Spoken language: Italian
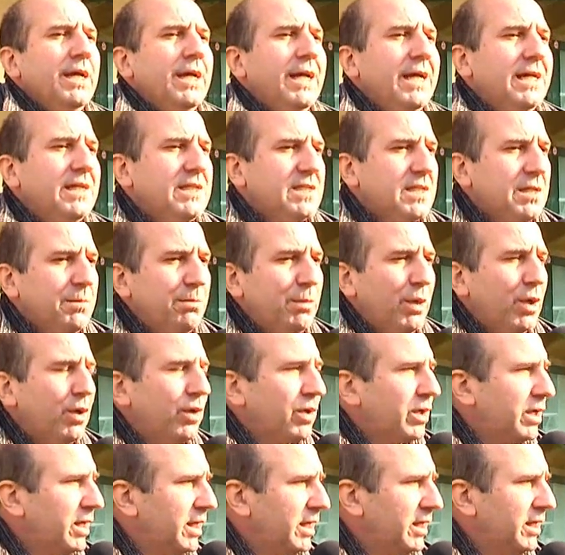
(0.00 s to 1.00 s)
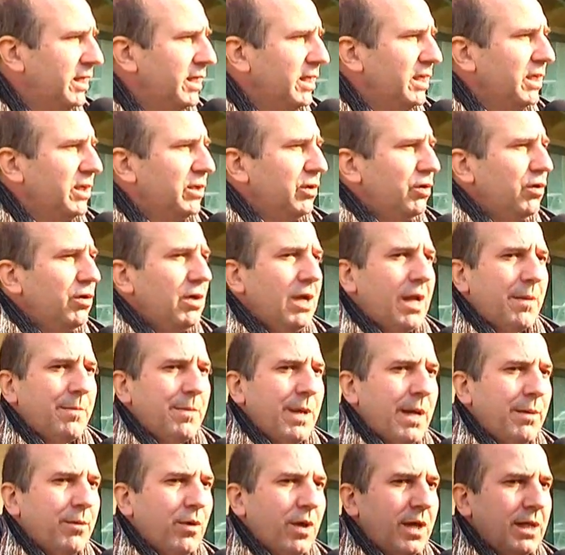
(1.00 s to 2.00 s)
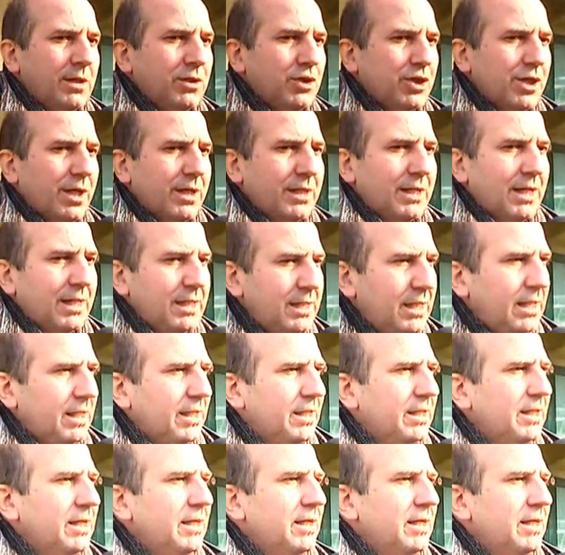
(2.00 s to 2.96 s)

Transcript: e si blocca. Noi l'abbiamo lanciata lì,